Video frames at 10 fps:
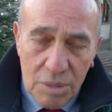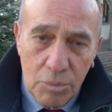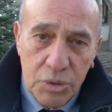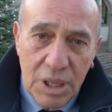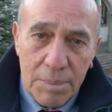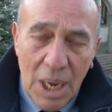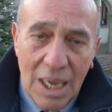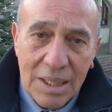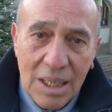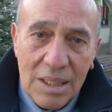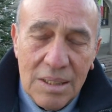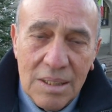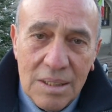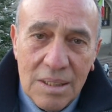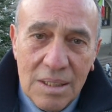il Montamiata,
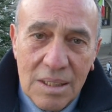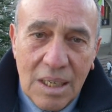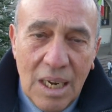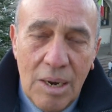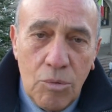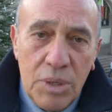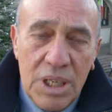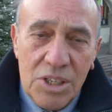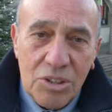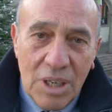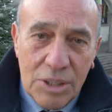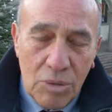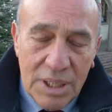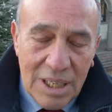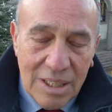che è un'isola
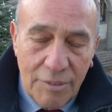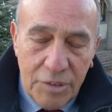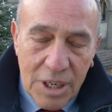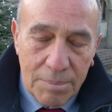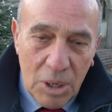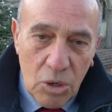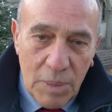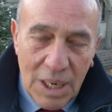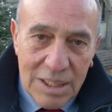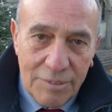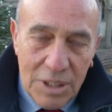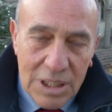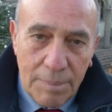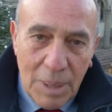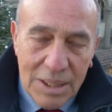sulla terraferma come l'ha
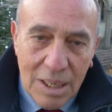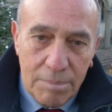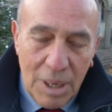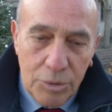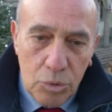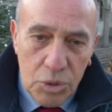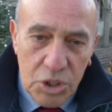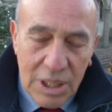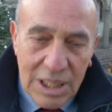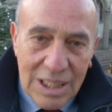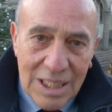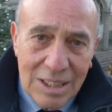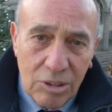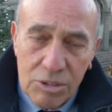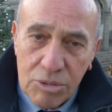definita padre Balducci e che
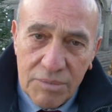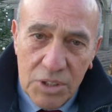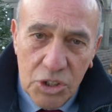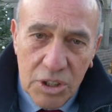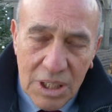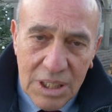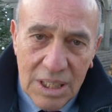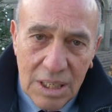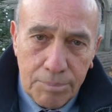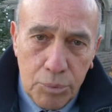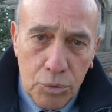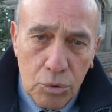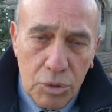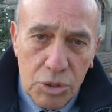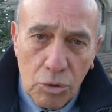dentro le sue viscere tiene
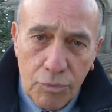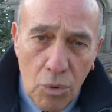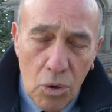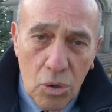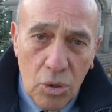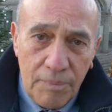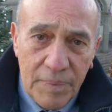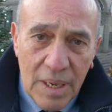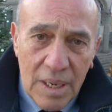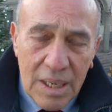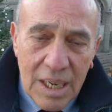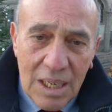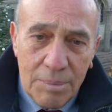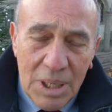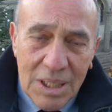appunto questo fuoco che
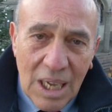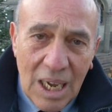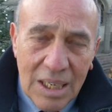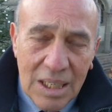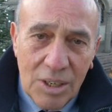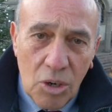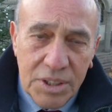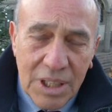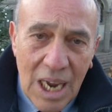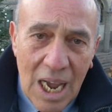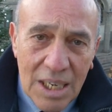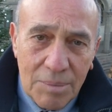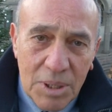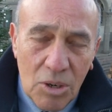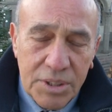alimenta anche le nostre
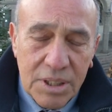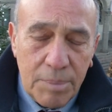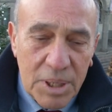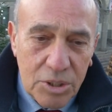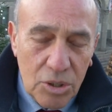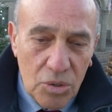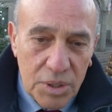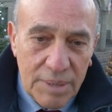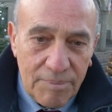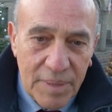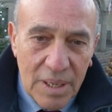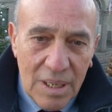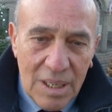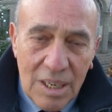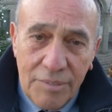anime, le nostre passioni.
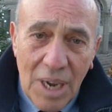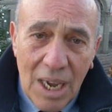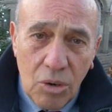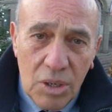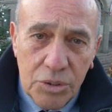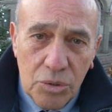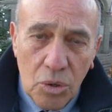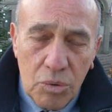Le fiaccole sono